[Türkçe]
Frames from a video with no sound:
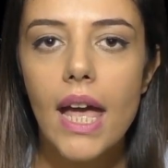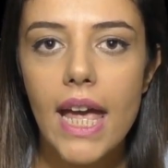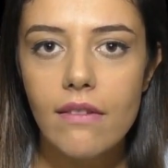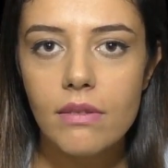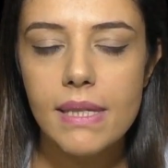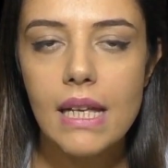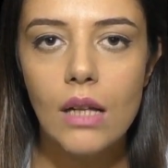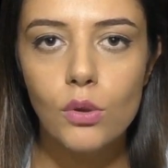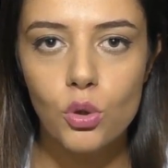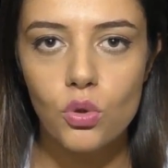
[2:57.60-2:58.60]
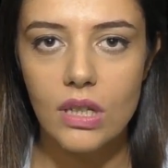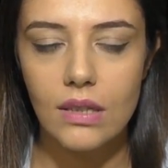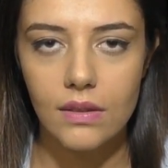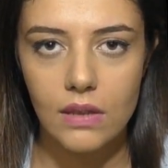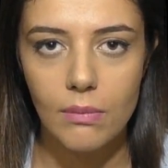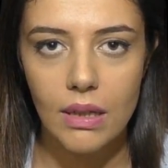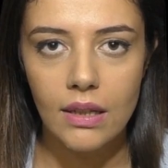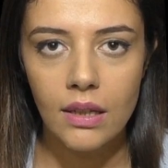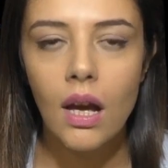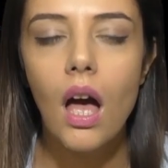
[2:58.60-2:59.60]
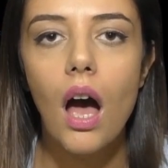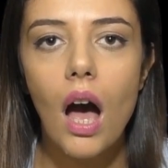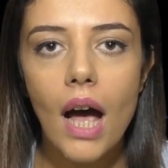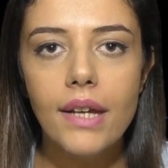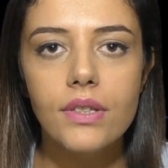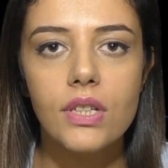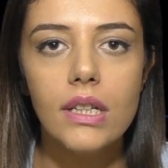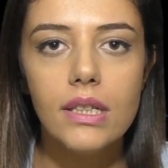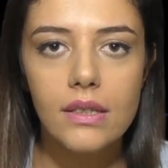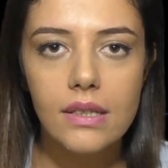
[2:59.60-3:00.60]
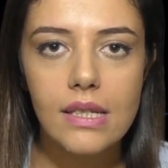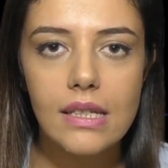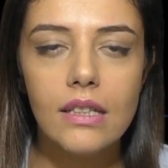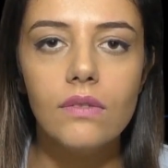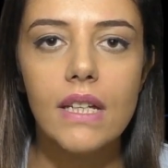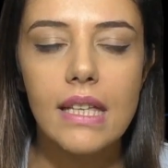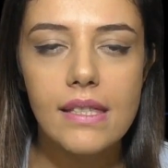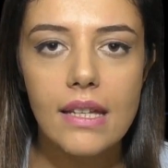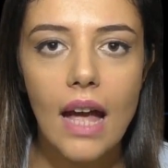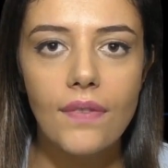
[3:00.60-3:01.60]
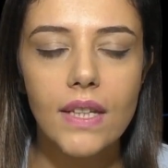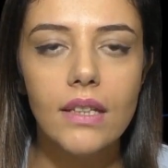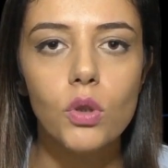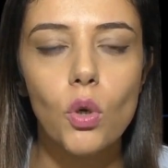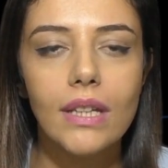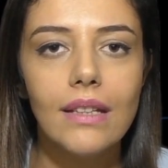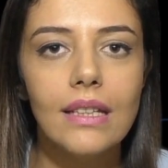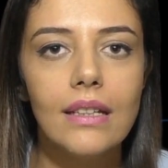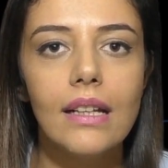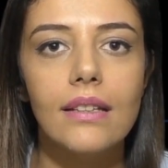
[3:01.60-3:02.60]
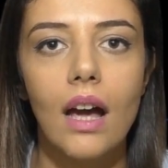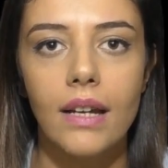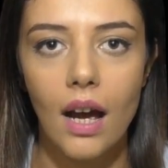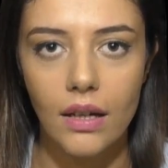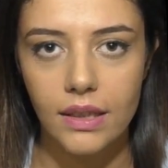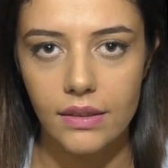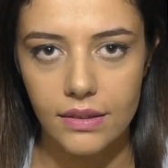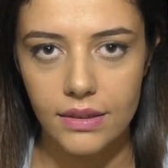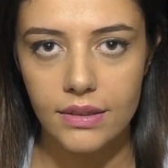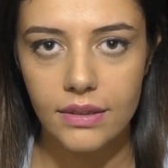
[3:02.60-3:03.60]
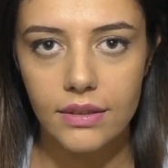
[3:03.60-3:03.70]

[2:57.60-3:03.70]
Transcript: Evrimsel düşüncenin temeli ayrıca yıldızların ve gezegenlerin kökeniyle de alakalıdır.